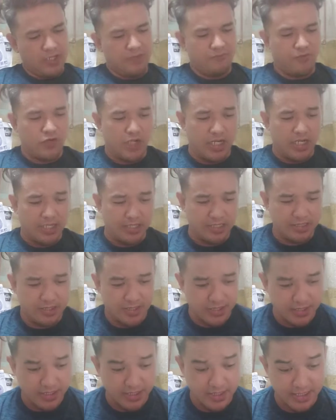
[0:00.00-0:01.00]

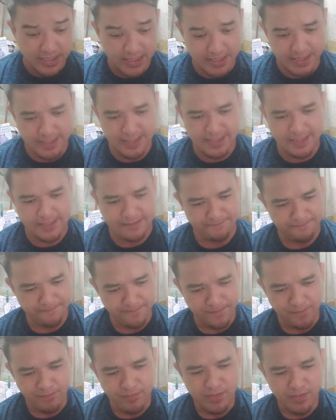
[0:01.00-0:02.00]
430 Hz.
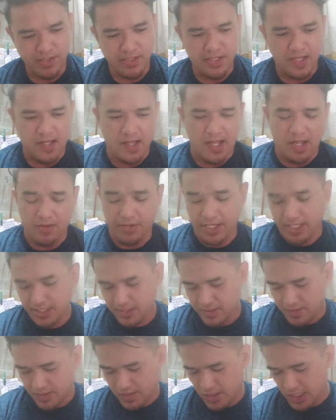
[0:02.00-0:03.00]
Okay?
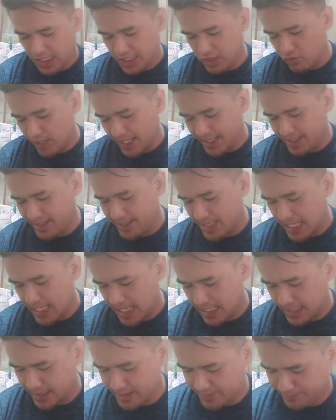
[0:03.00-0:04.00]
Yan yung
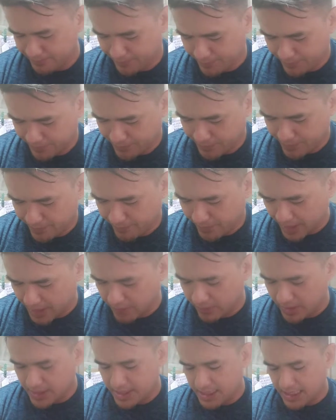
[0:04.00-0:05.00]
kanyang
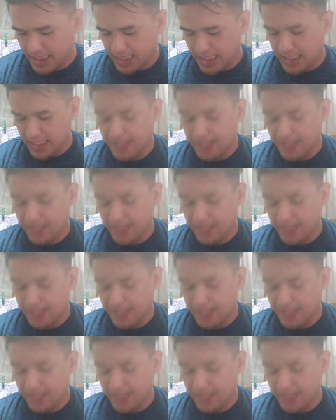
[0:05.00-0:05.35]
frequency